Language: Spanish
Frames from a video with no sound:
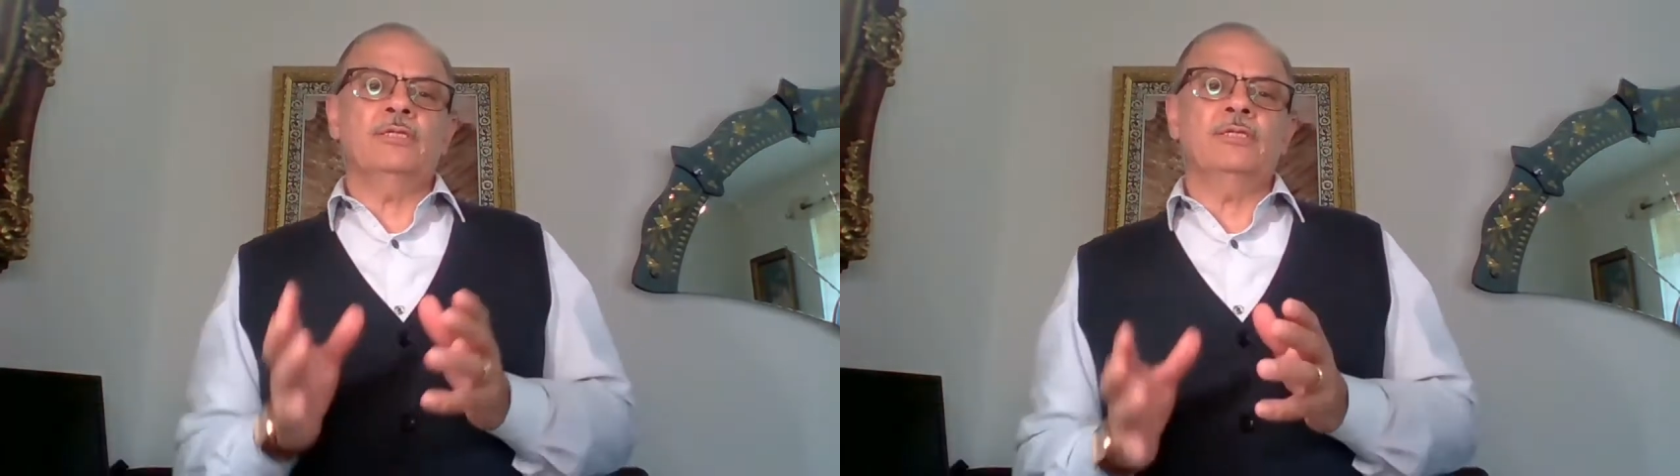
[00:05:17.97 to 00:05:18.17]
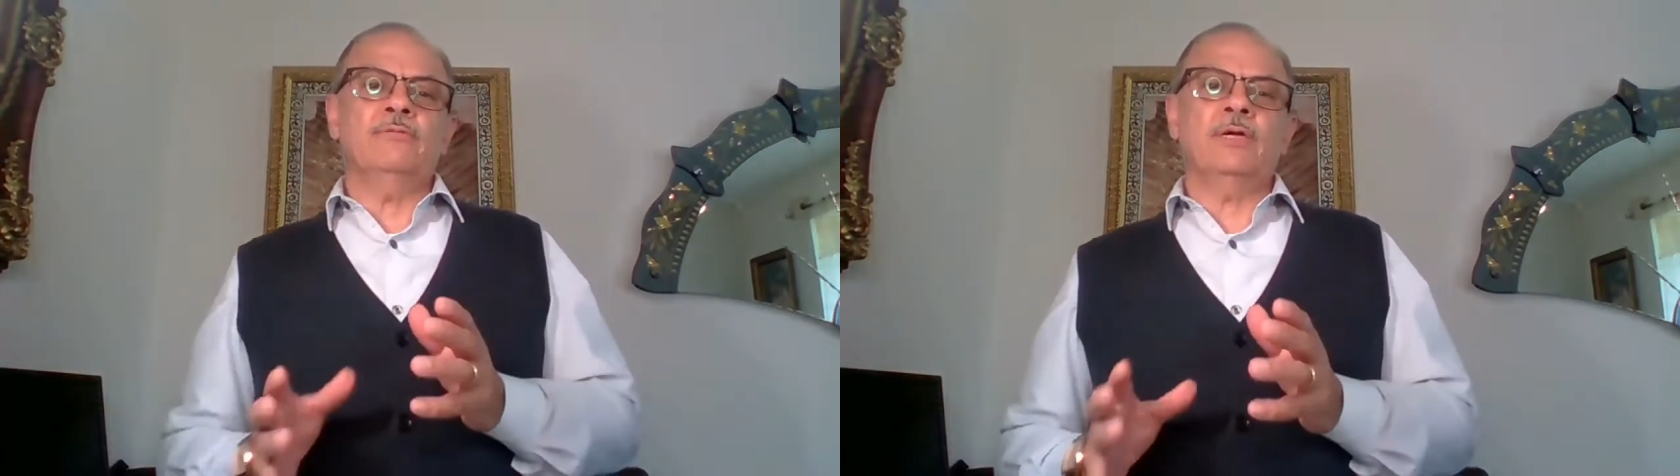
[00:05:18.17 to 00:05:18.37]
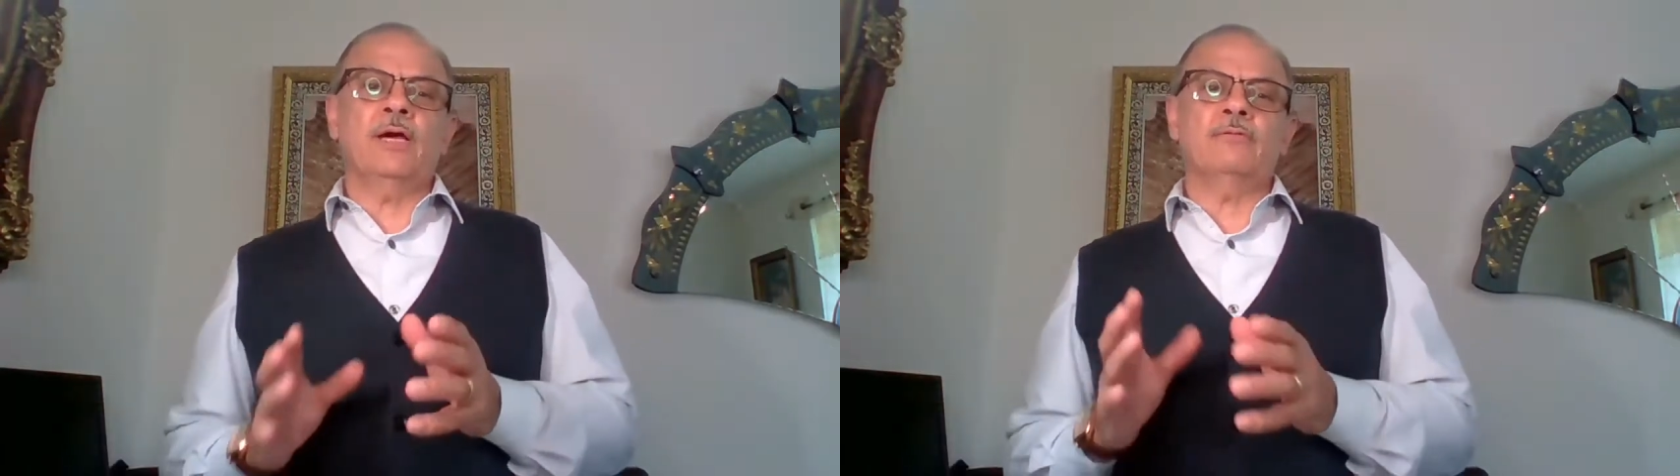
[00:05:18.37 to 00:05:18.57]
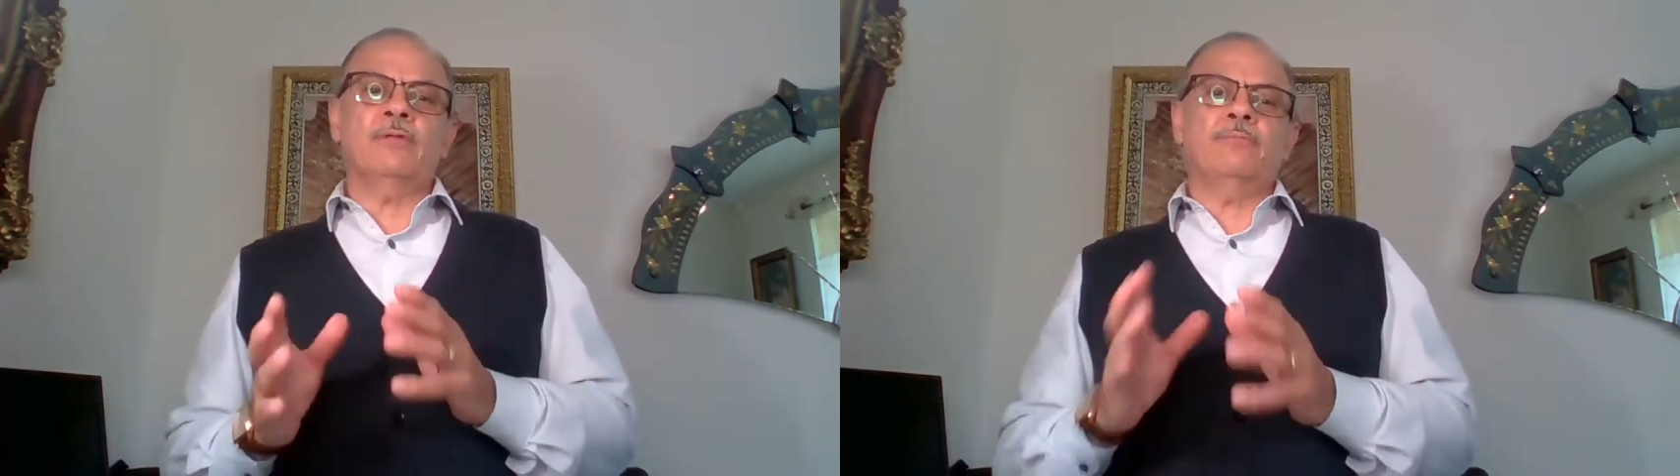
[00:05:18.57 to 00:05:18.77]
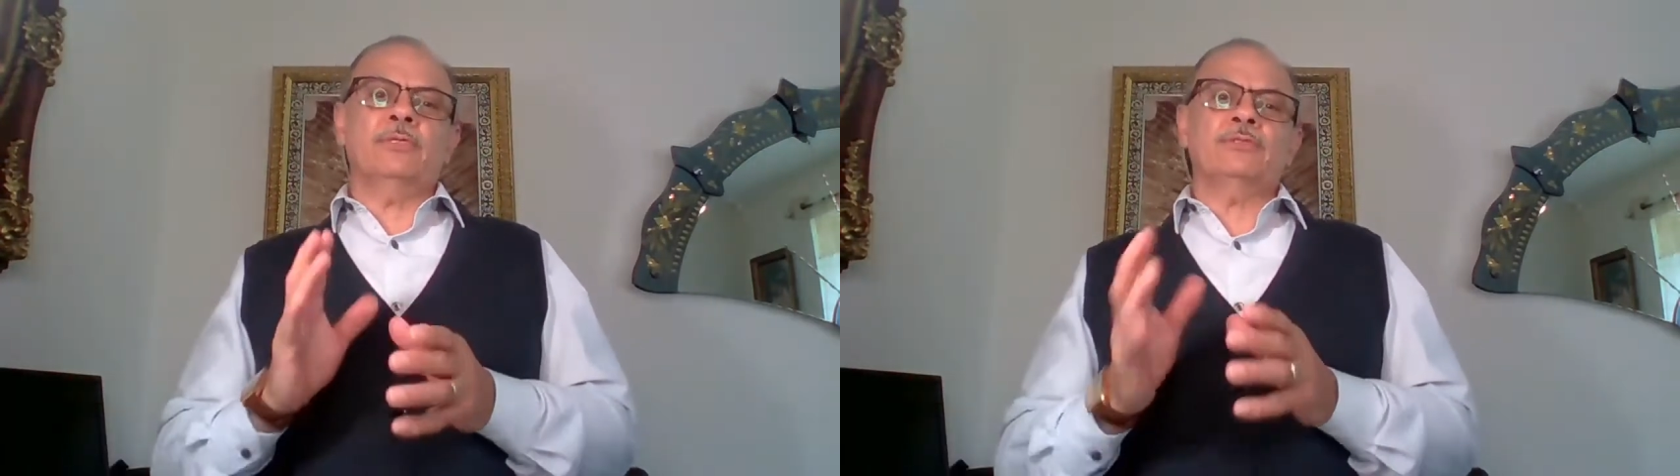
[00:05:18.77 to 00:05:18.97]
identificar
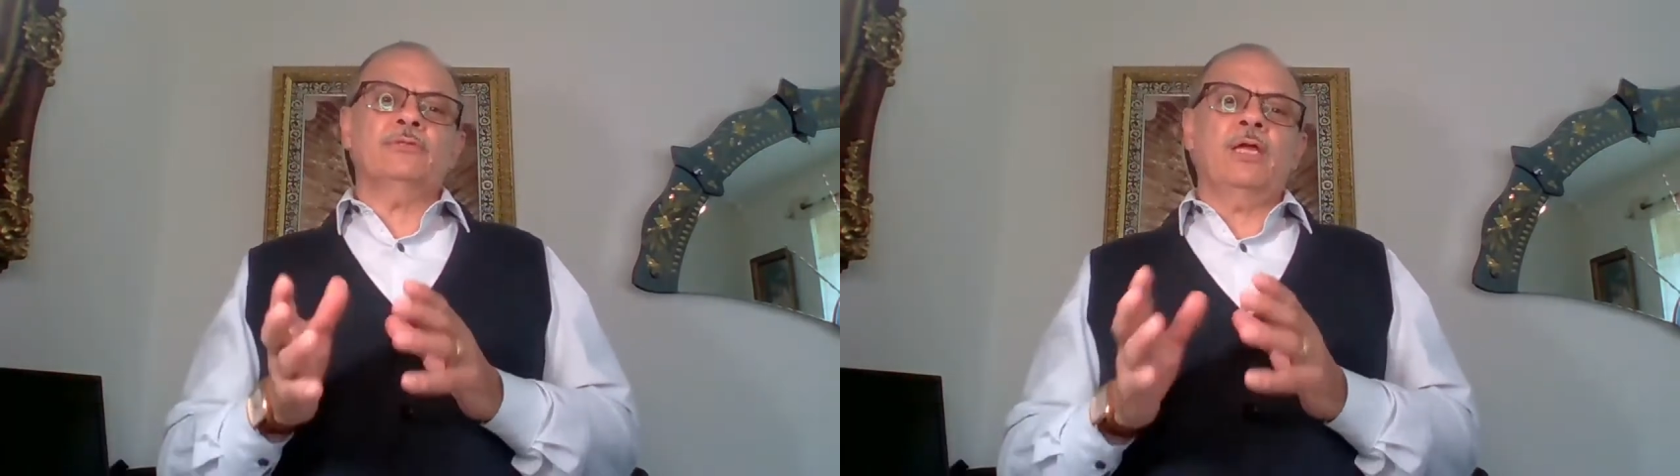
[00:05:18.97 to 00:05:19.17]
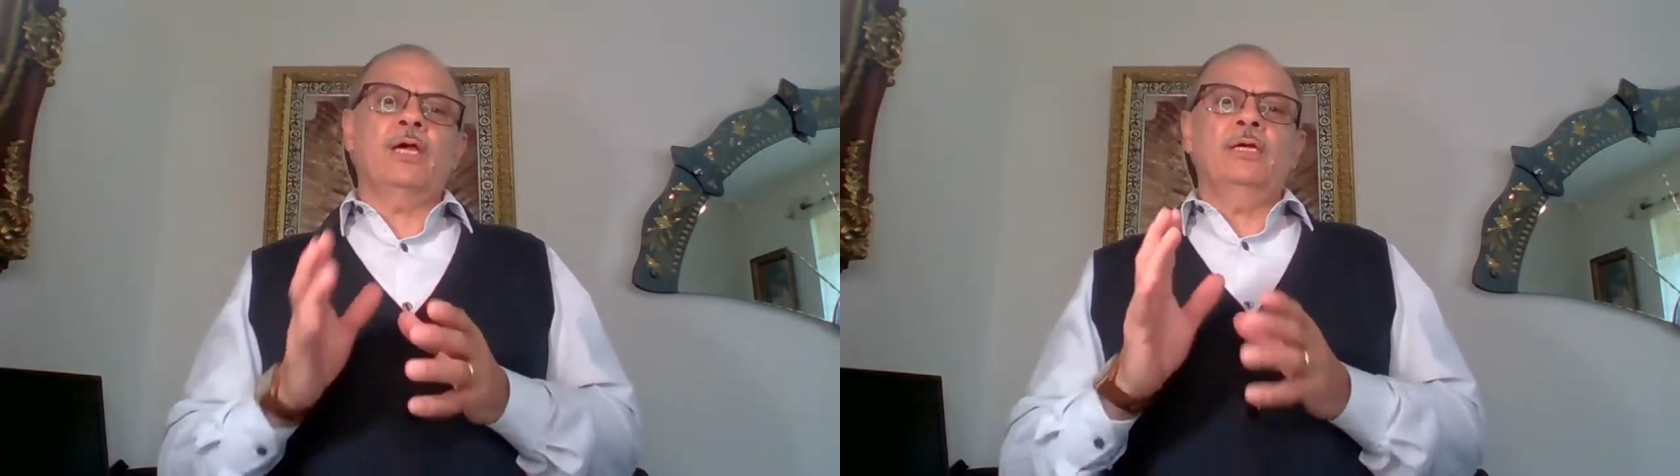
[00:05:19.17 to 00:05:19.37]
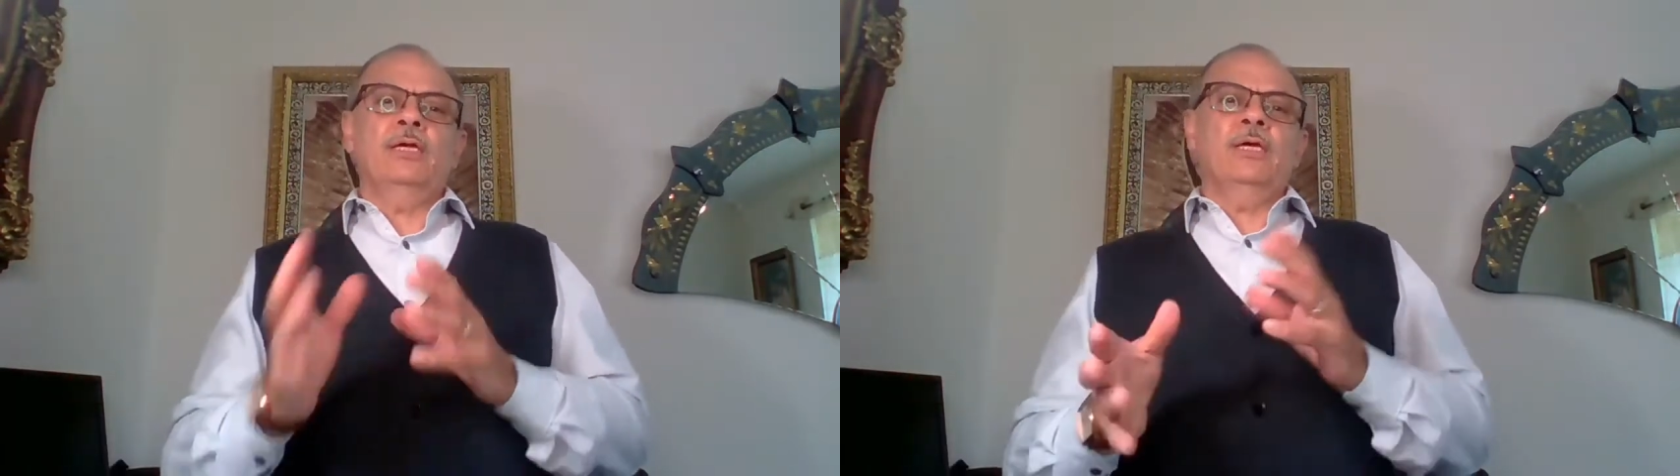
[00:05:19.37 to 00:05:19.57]
una persona